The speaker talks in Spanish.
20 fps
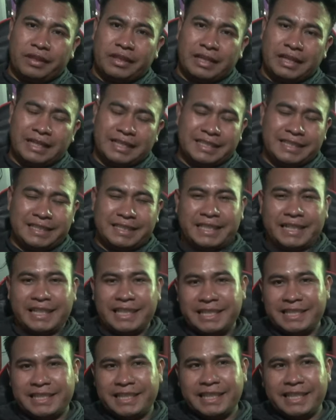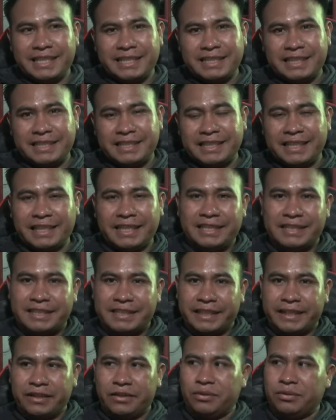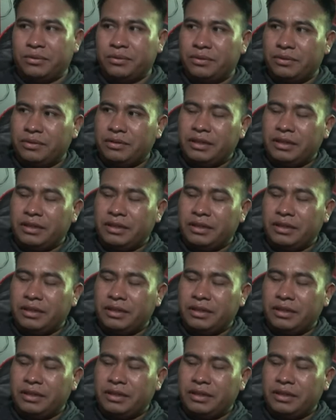Las estadísticas están en cero.